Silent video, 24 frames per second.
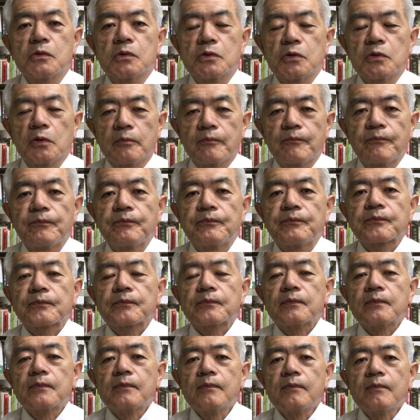こと
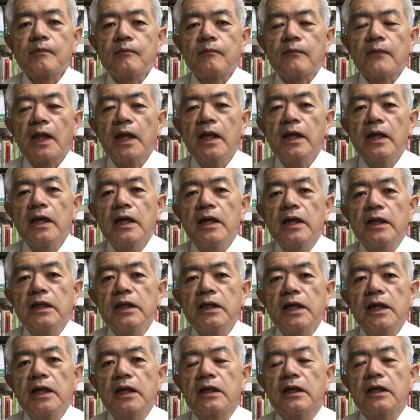
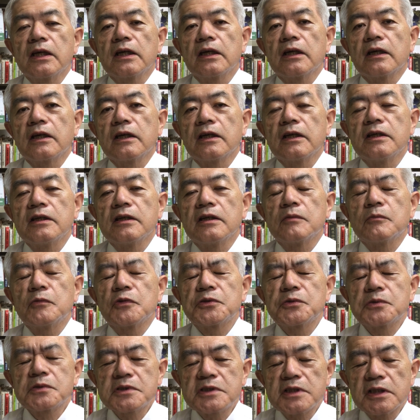で、えー、も
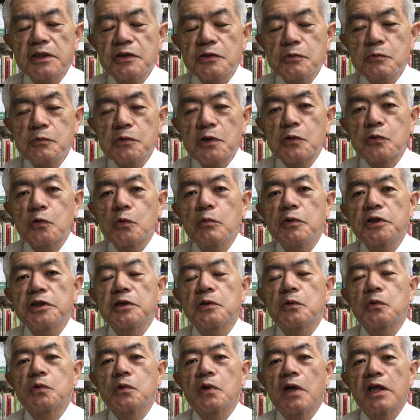う一つだけともかく覚えてい
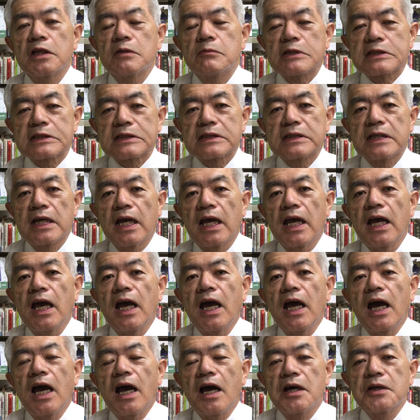ることがあります。
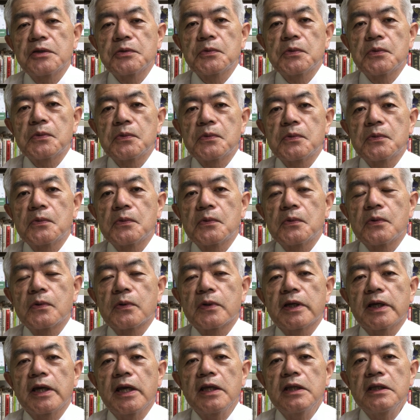あ
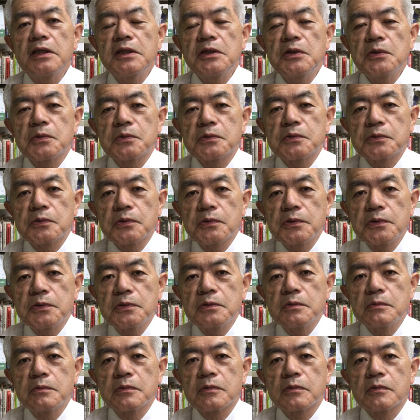の権力と
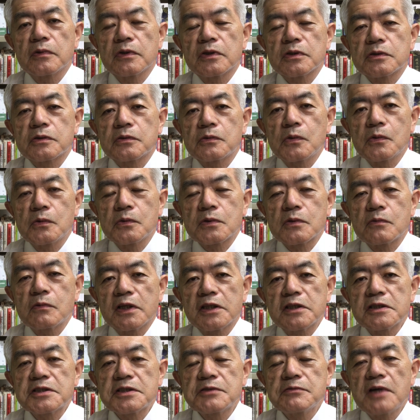いうこう
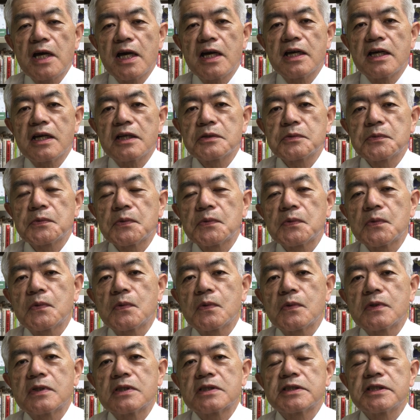私はあの
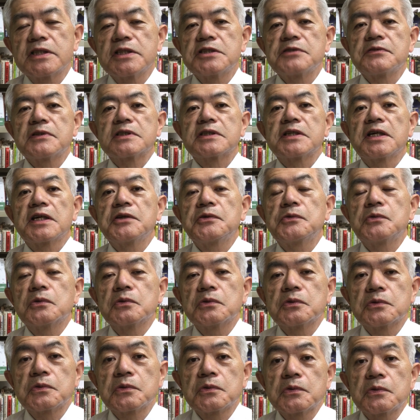政治は最高
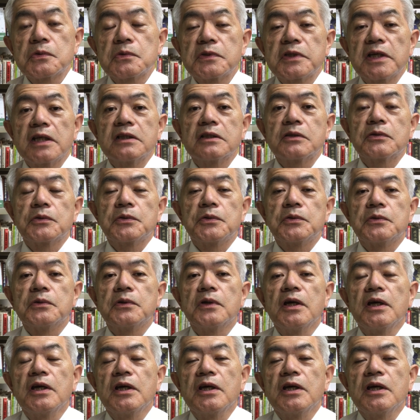の道徳であるという